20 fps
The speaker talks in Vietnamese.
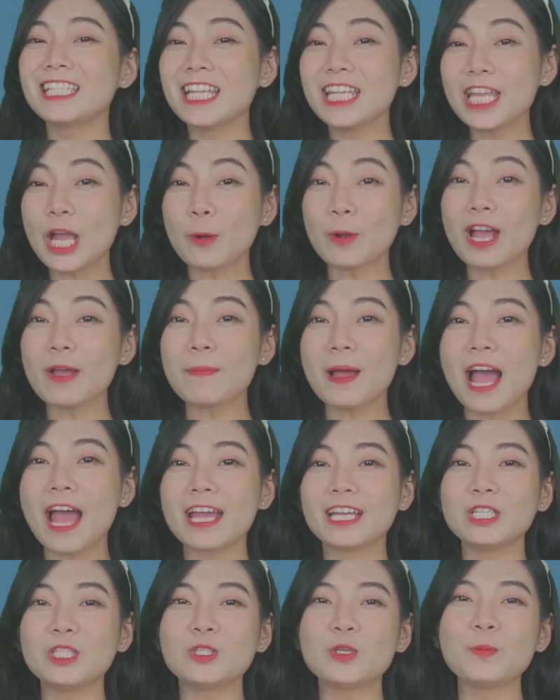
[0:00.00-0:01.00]
Xin chào các
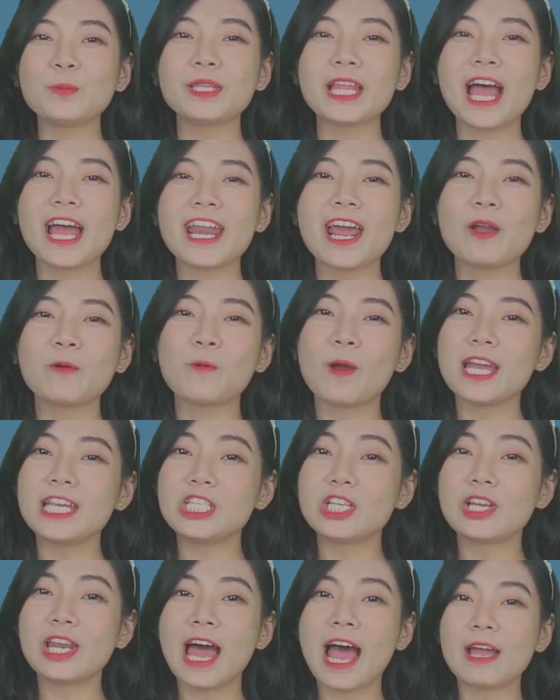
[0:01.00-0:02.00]
bạn, chúng ta đang quay
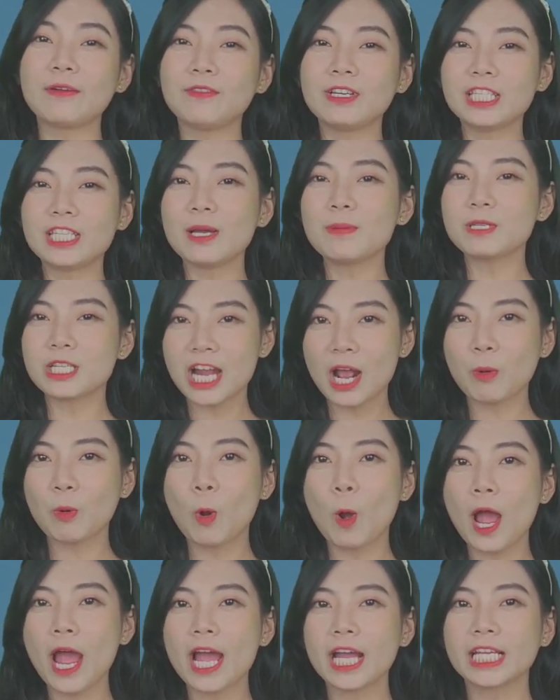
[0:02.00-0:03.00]
trở lại với Top Sao
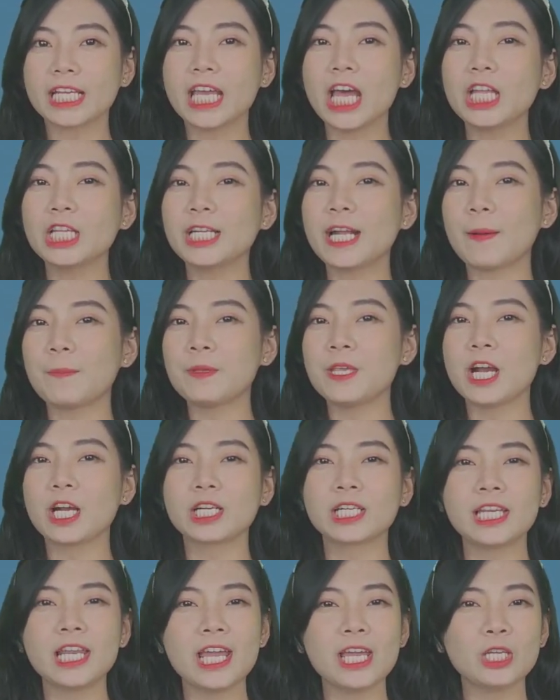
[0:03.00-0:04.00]
Hoa, kênh cập nhật
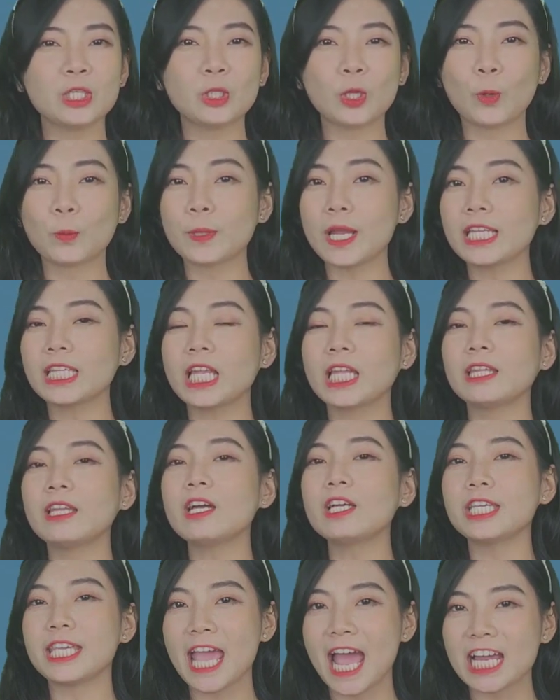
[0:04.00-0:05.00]
liên tục các tin
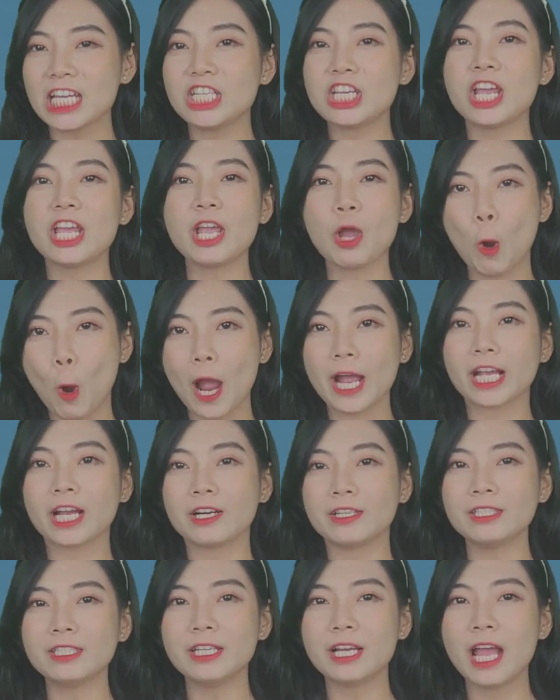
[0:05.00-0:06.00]
tức giải trí Hoa
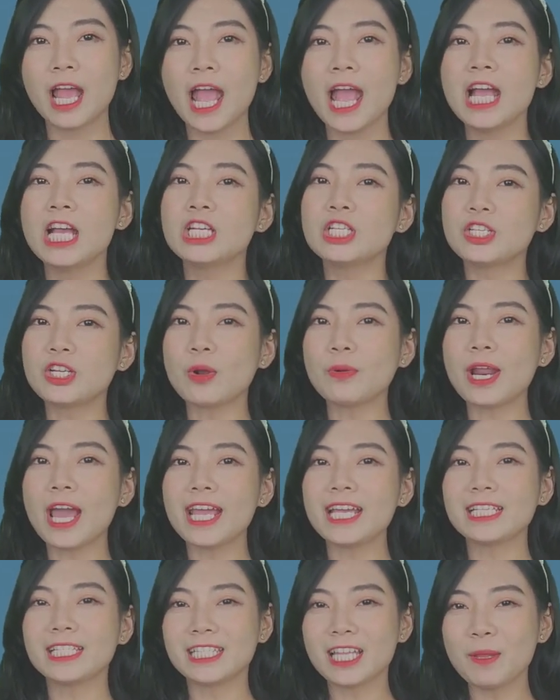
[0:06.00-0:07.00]
ngữ. Sau
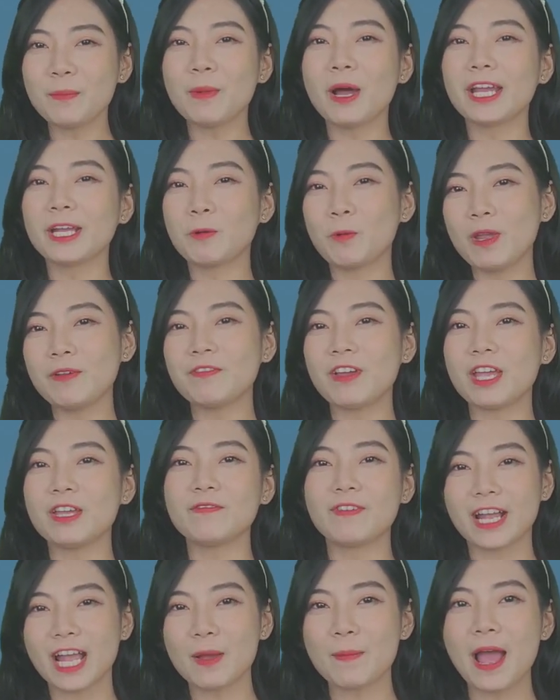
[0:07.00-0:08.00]
đây xin mời quý vị
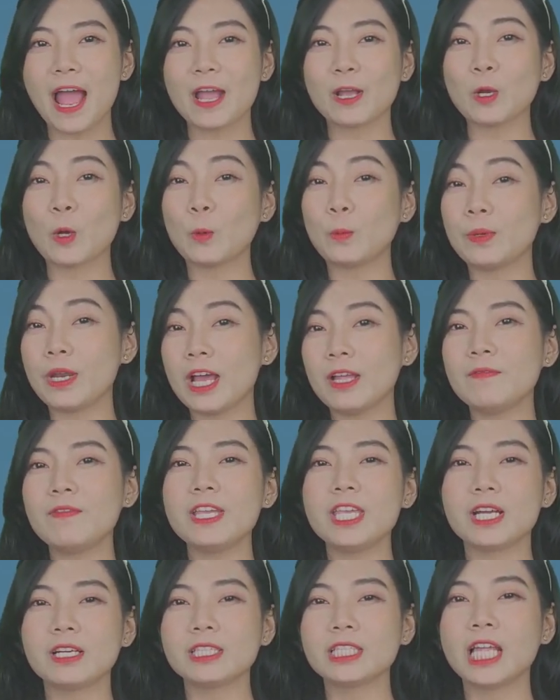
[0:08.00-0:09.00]
và các bạn cùng đến với
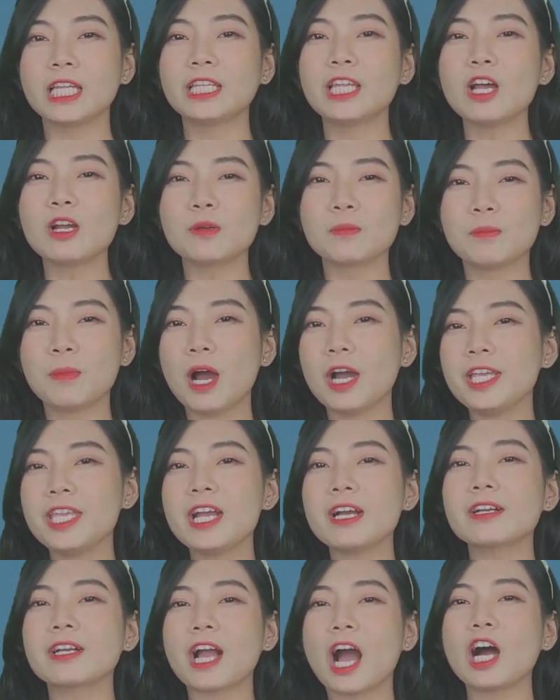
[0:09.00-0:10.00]
những tin tức mới
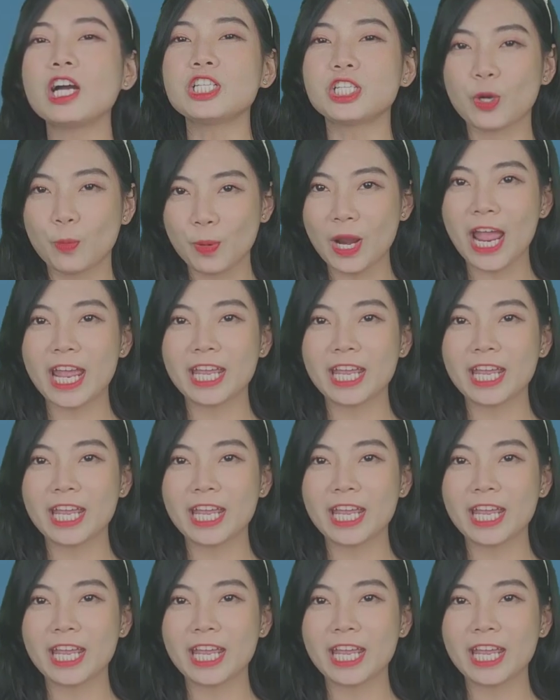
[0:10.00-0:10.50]
nhất có trong